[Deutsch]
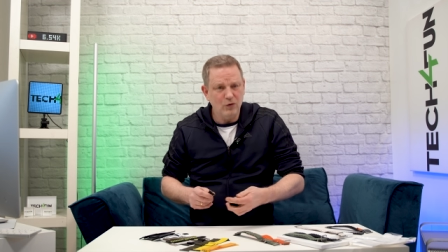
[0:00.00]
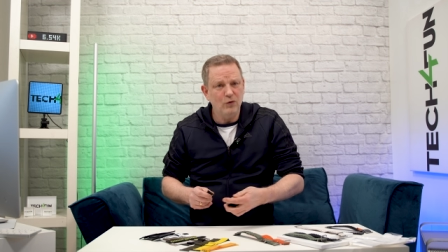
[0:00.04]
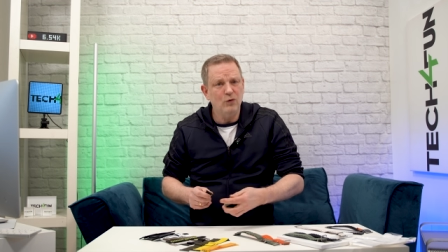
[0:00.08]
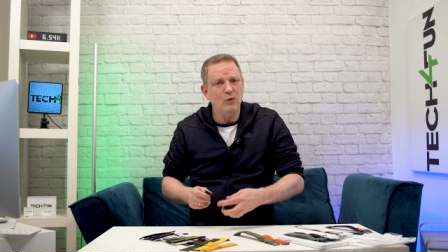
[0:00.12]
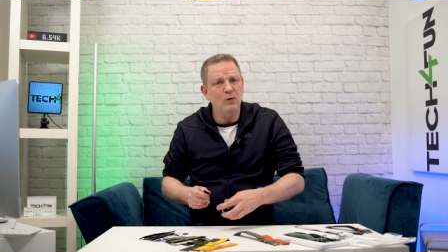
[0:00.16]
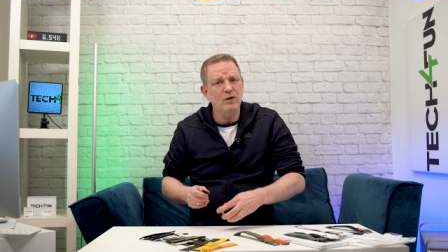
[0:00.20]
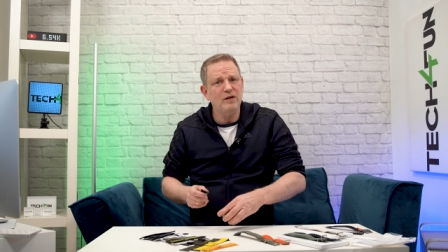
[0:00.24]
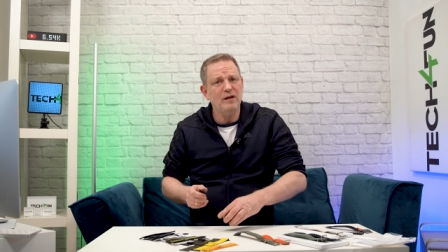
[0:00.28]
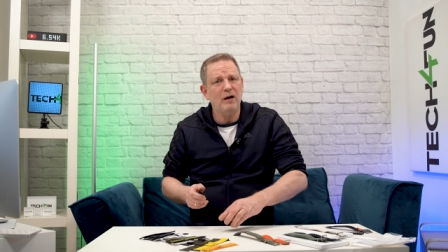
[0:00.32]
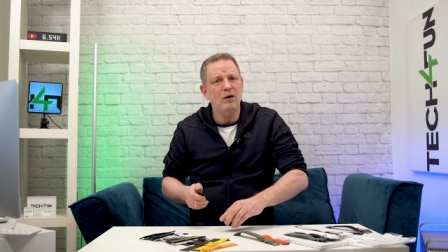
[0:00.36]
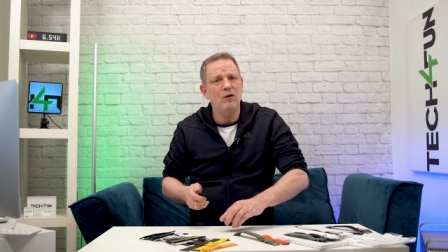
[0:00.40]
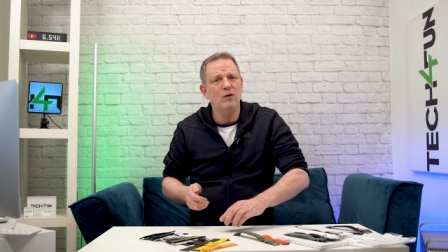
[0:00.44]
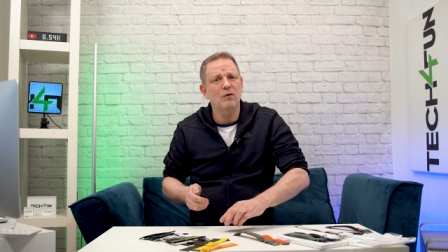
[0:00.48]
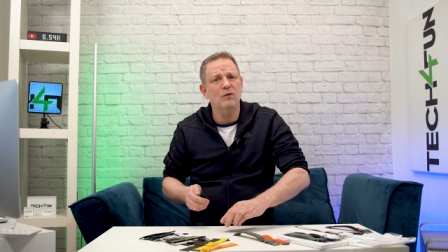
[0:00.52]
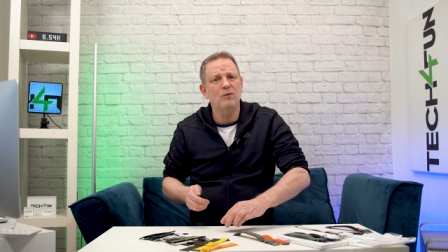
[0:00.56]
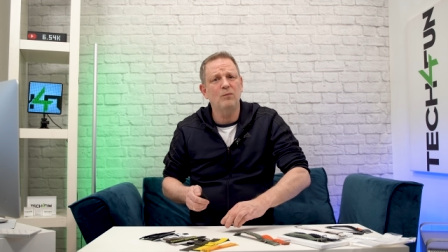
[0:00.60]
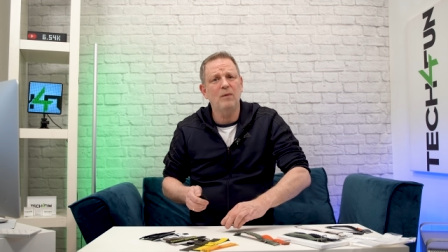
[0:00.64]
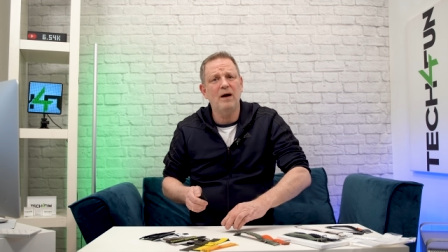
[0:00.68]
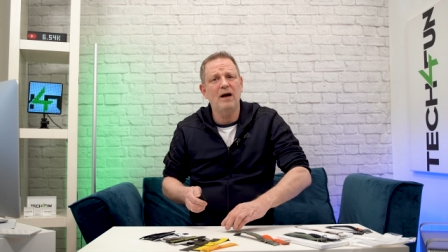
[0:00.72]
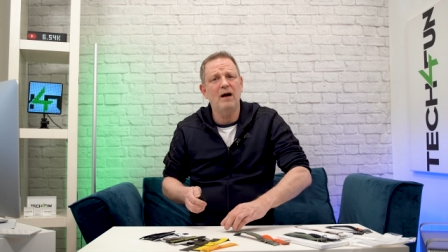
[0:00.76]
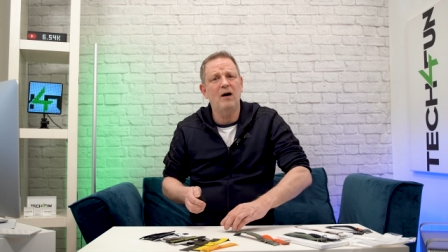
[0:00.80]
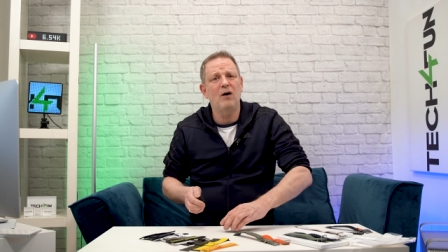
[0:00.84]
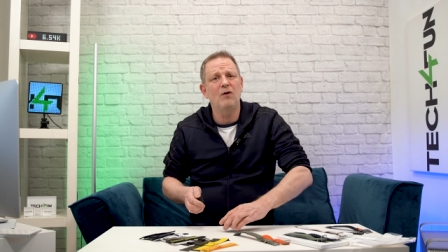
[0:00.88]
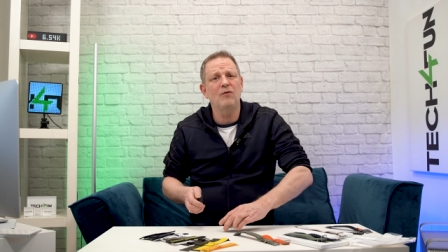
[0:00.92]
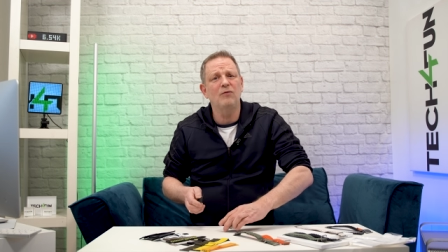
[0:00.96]
durchaus
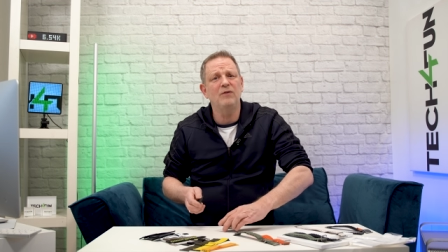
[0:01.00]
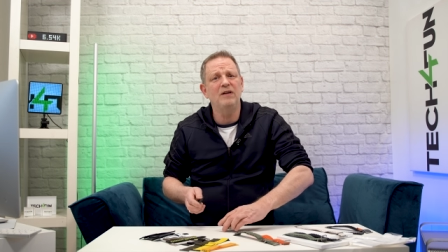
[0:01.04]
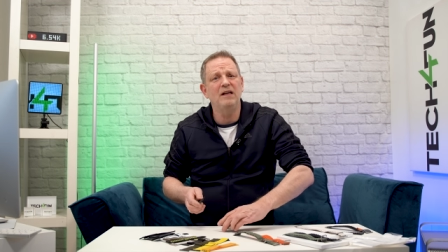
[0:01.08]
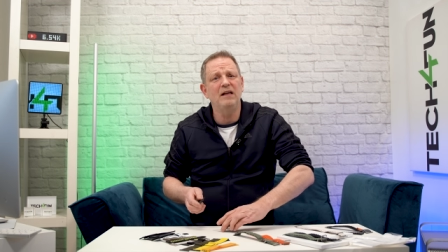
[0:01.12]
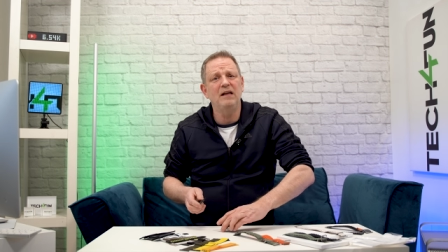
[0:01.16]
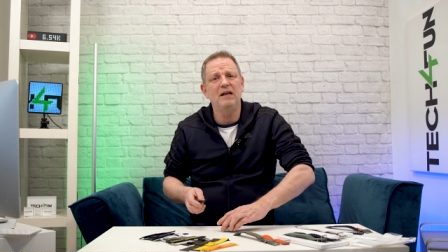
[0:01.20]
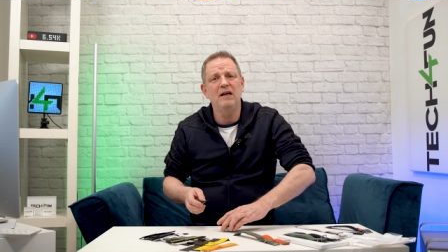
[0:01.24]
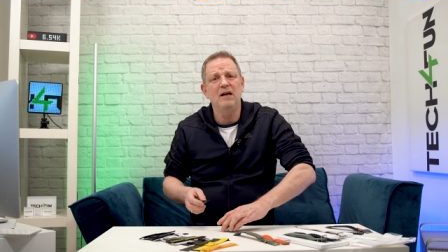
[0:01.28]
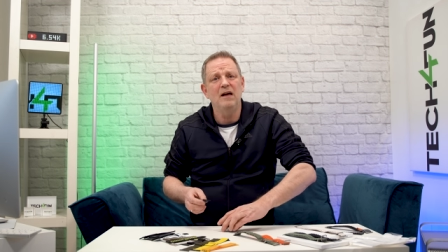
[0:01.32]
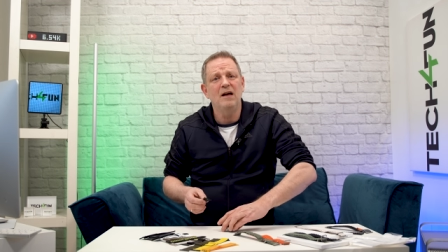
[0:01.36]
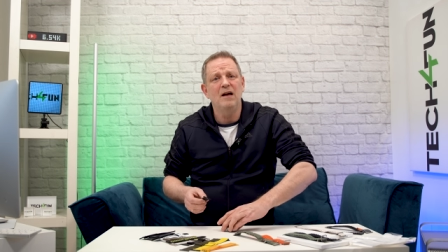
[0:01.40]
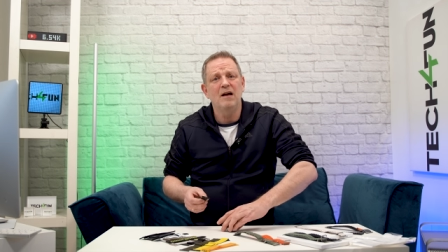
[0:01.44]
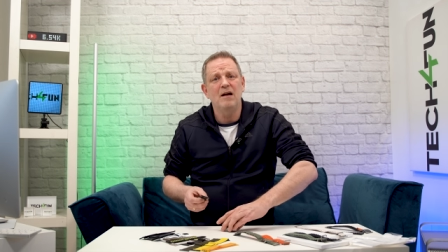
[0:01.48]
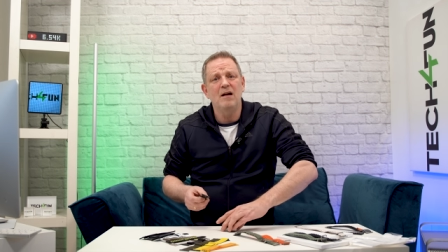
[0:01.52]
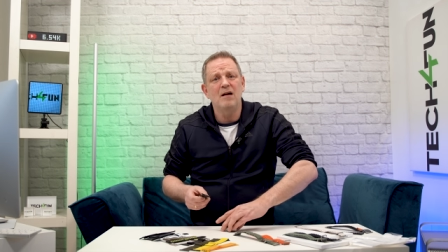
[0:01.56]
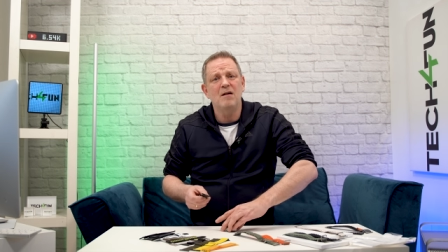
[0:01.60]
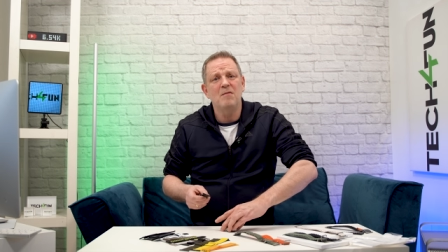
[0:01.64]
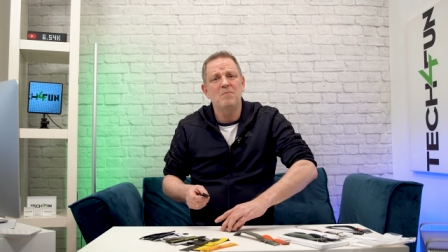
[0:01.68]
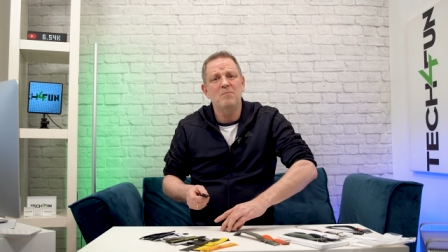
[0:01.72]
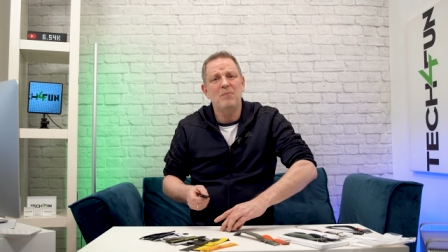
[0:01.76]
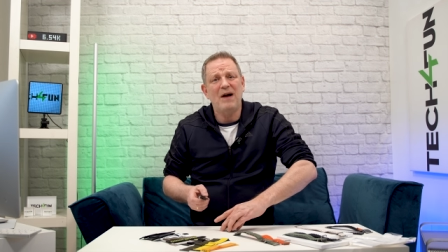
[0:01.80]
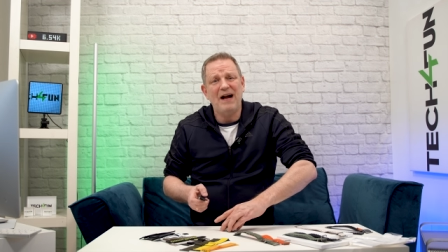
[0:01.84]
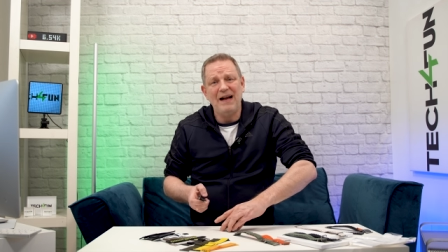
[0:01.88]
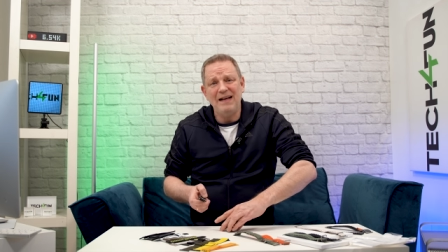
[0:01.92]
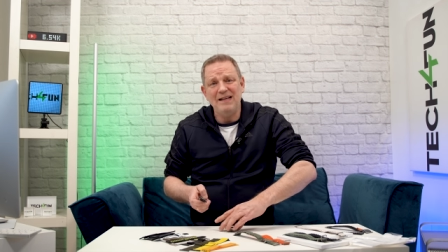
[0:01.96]
mal auf die
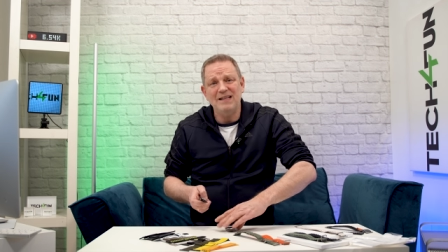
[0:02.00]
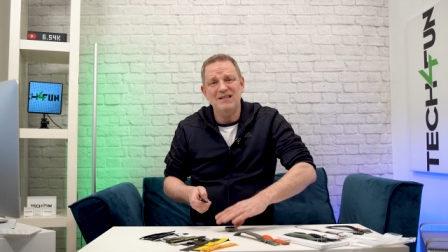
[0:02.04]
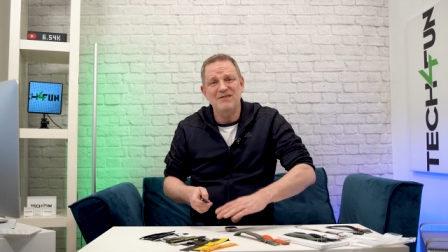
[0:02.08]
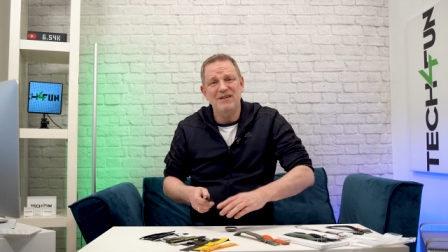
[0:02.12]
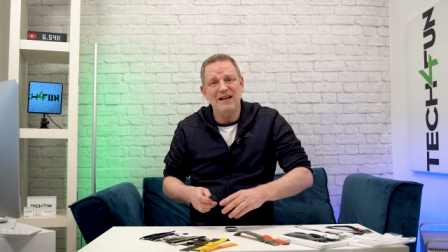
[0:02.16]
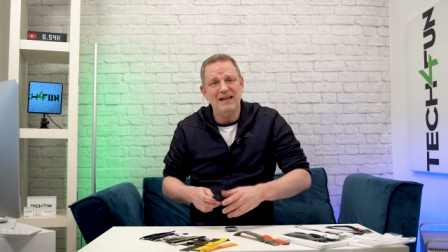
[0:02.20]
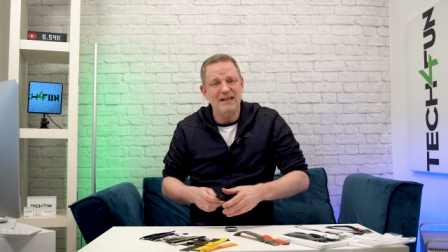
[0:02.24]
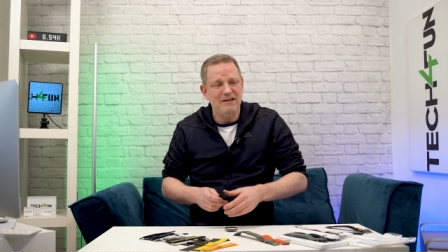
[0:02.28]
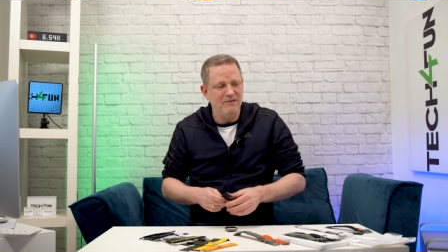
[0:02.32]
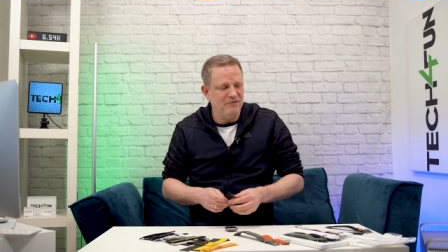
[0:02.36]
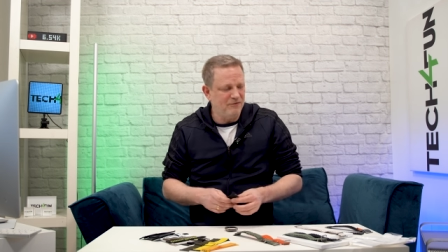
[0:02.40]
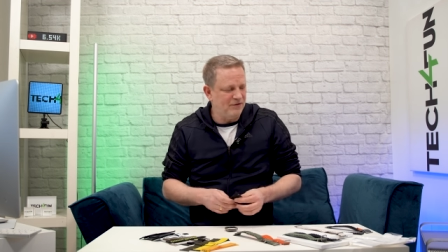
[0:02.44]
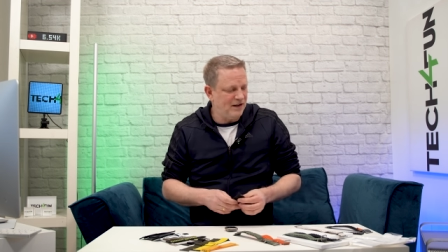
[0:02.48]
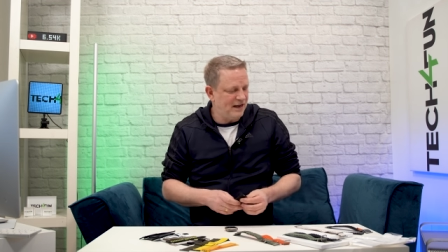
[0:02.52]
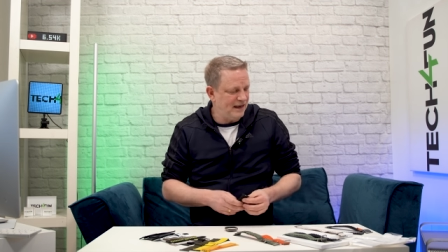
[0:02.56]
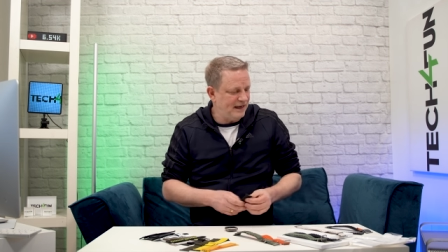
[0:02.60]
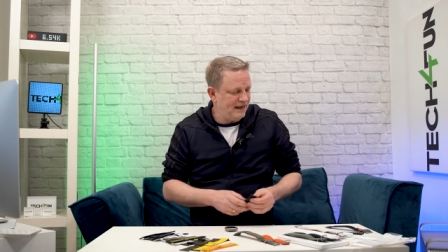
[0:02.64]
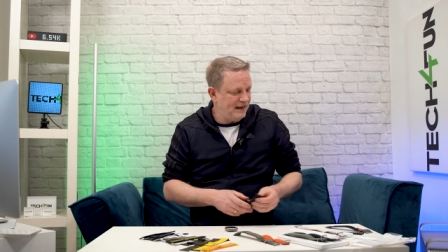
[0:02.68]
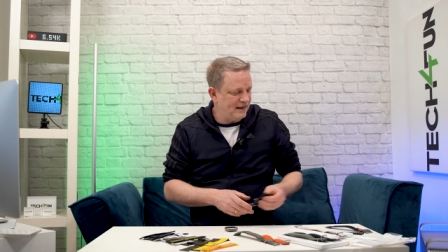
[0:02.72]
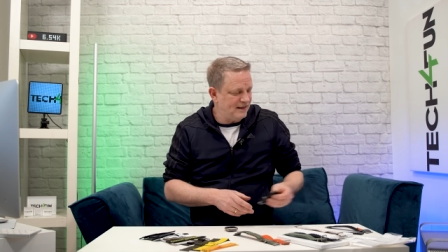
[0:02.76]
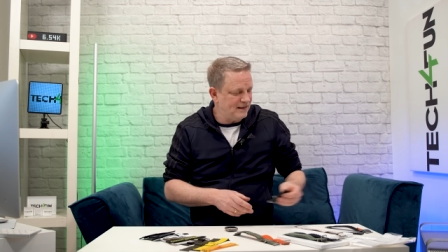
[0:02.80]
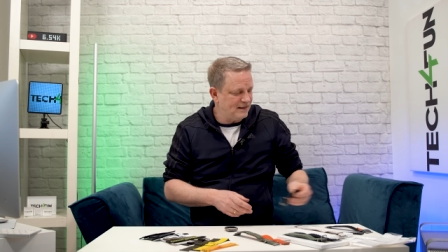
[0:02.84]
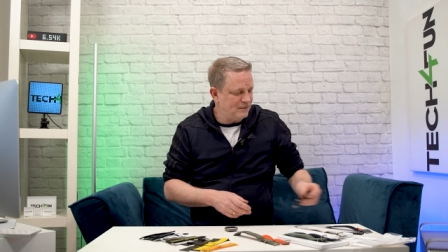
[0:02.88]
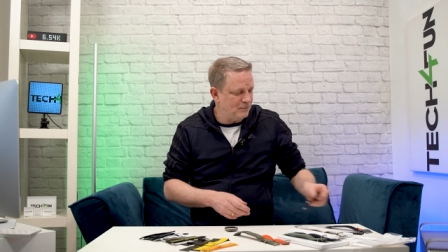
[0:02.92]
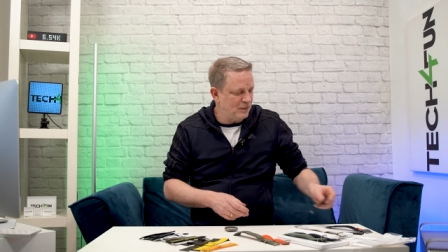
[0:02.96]
preiswerten
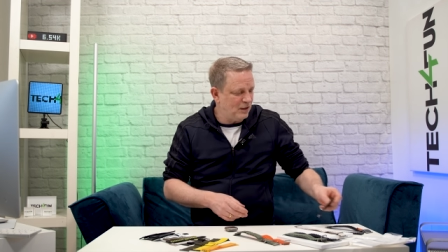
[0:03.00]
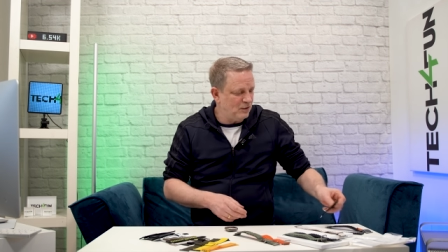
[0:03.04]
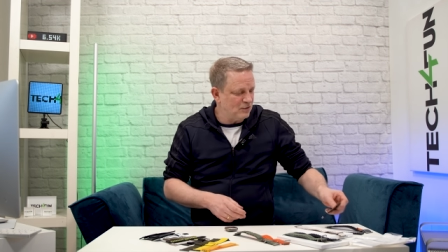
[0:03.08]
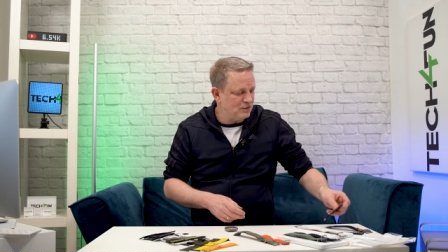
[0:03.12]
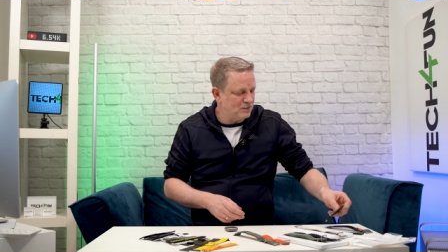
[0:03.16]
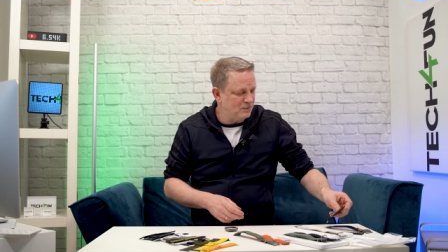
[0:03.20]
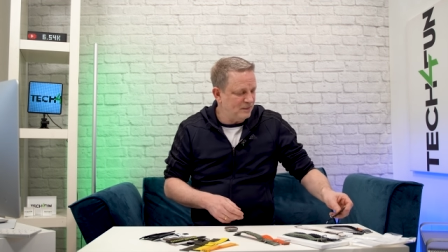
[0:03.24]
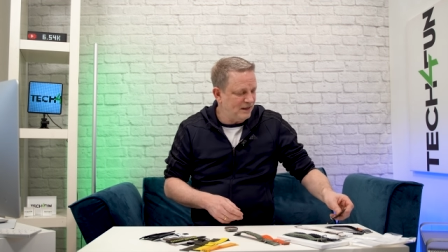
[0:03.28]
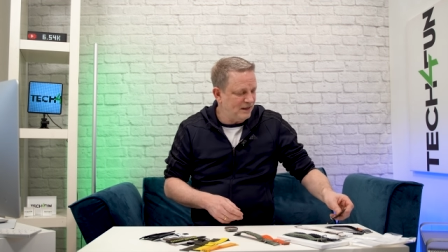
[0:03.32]
Varianten aus